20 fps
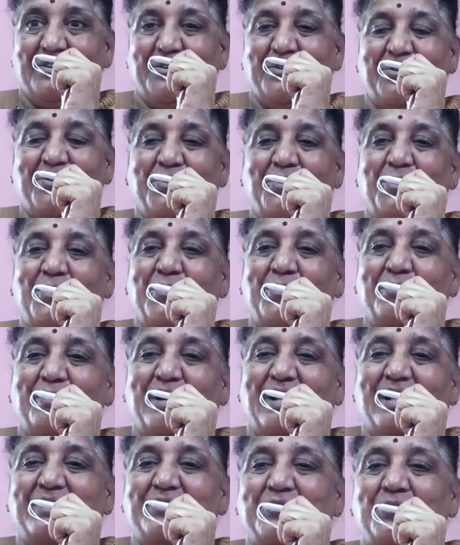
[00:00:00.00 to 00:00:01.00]
ఓ
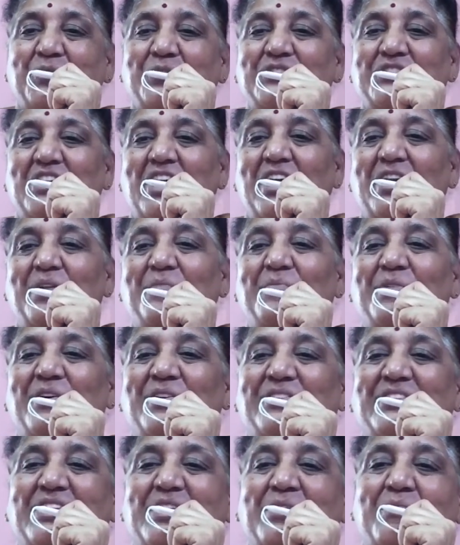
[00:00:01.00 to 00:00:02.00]
భలే జోక్ చాలా
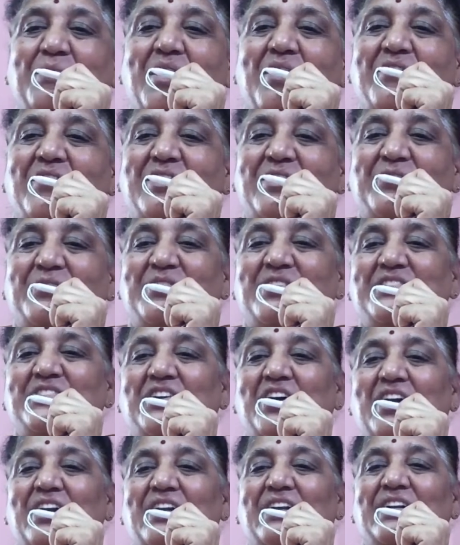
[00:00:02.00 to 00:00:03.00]
బాగుందని మా వాళ్ళు కూడా
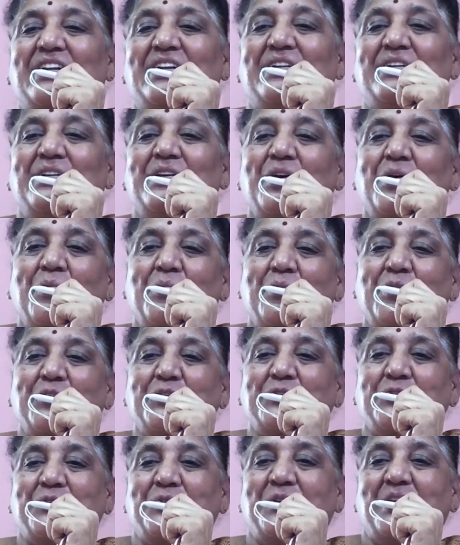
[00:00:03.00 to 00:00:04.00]
చాలా
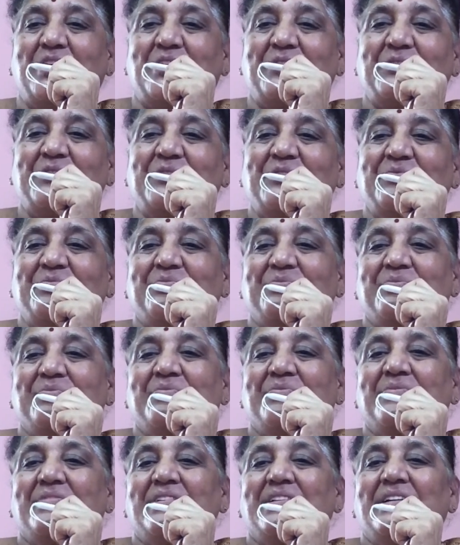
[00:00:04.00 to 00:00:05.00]
మెచ్చుకున్నారు
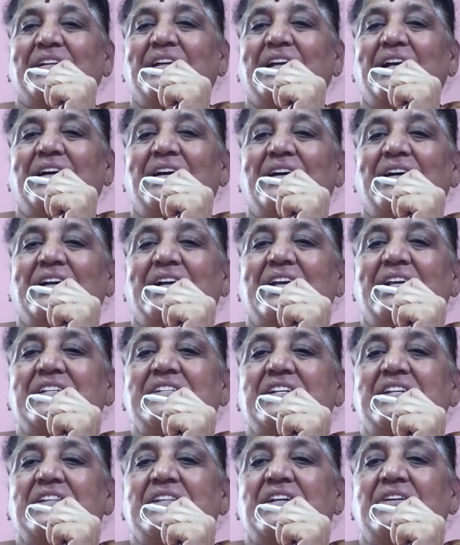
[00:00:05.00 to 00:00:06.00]
ఇంకా ఏం
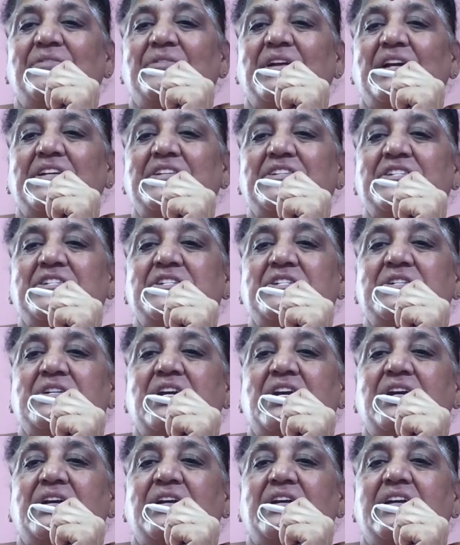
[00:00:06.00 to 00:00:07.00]
చేద్దాం నెక్స్ట్
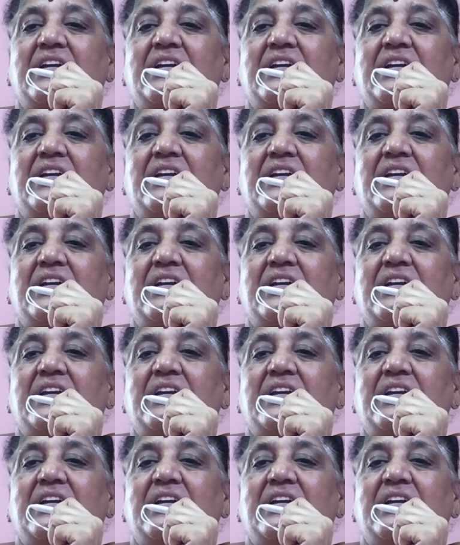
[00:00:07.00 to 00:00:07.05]
ఏం